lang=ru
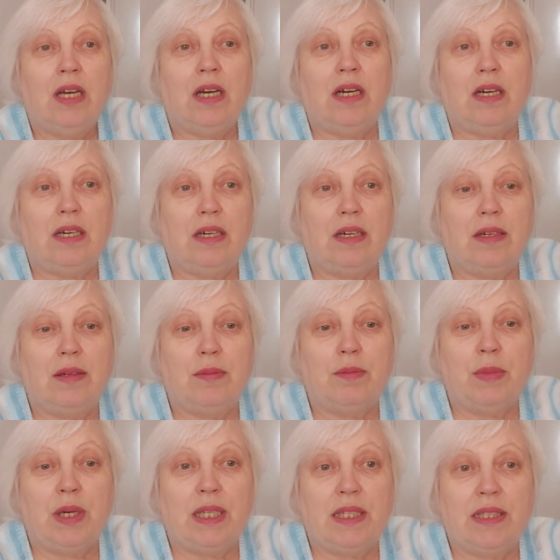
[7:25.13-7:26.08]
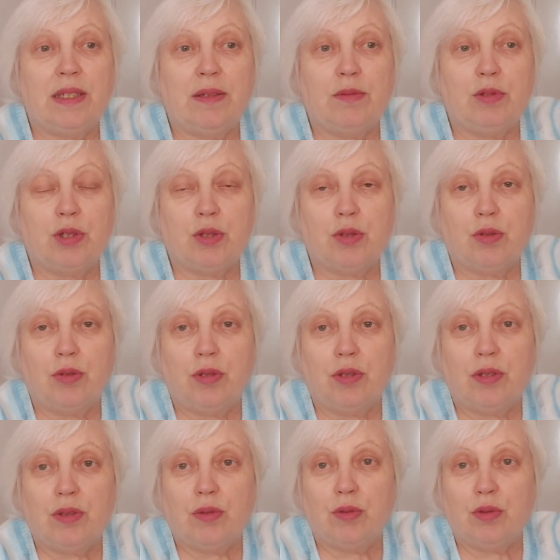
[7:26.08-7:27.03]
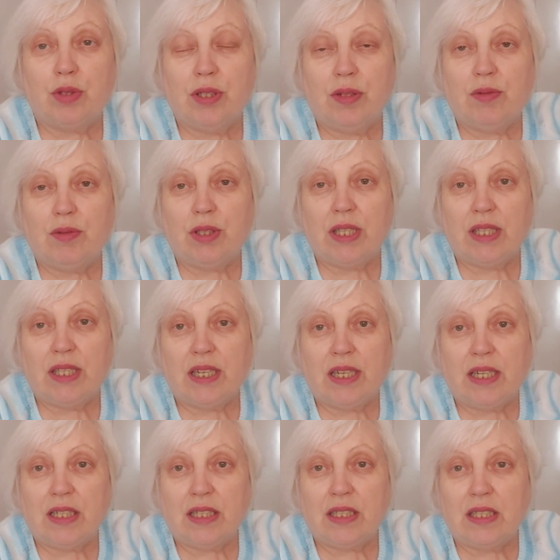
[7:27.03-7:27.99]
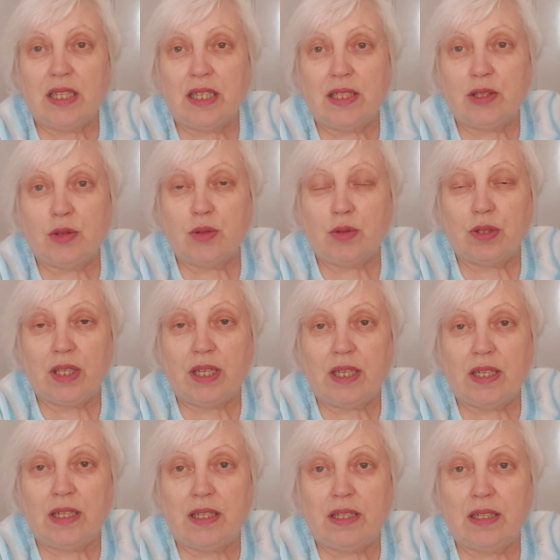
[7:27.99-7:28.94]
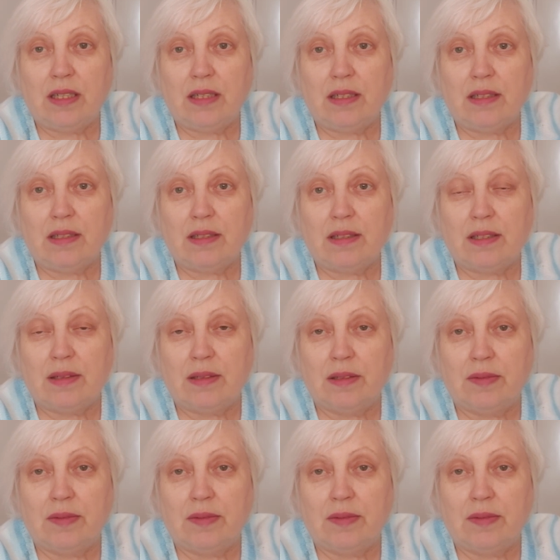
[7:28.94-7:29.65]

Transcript: А, мало того, что нужно вот это каждый раз что-то э,